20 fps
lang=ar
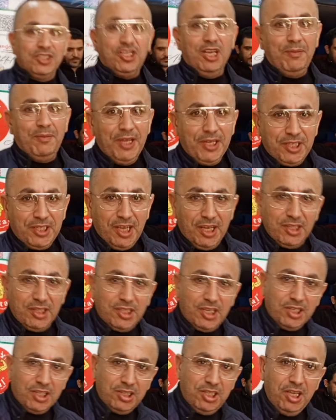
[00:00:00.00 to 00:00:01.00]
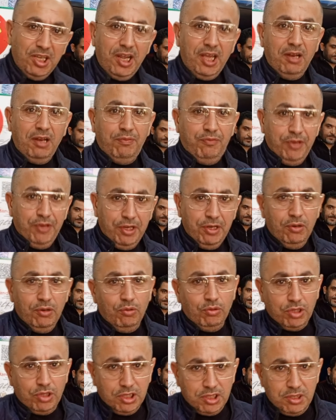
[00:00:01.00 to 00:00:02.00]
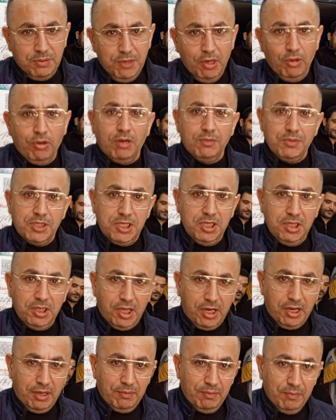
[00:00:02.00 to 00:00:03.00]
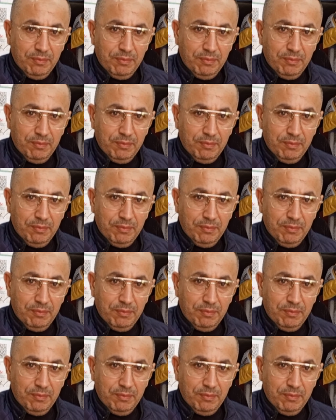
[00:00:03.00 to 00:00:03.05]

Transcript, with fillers: الثمن كانت كدير 2350 درهم